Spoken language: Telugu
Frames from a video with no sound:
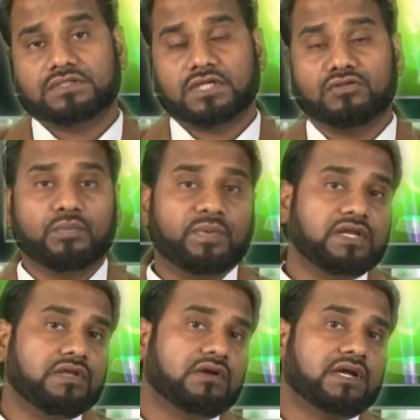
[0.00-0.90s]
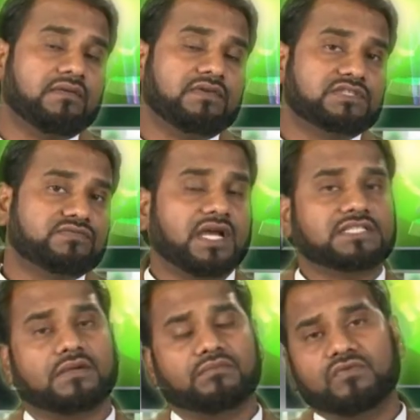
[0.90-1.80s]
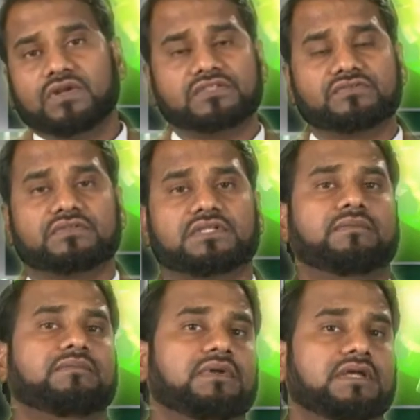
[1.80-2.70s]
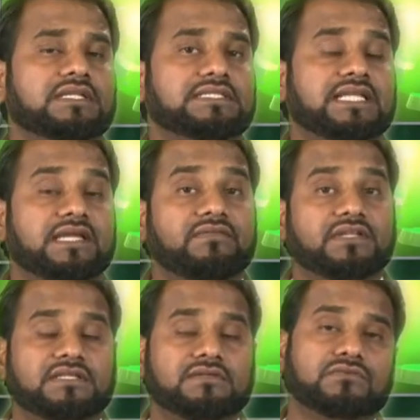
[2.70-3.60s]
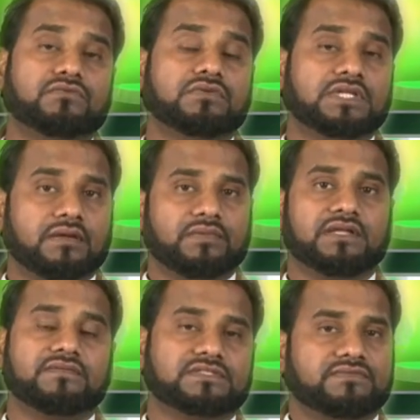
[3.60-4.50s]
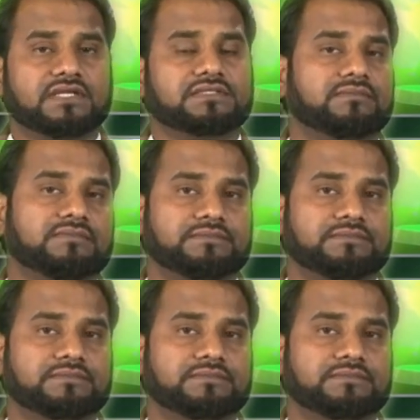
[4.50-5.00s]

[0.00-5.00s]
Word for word: తదుపరి యొక్క విశ్వాస మూల సూత్రం దైవ దూతల మీద విశ్వాసం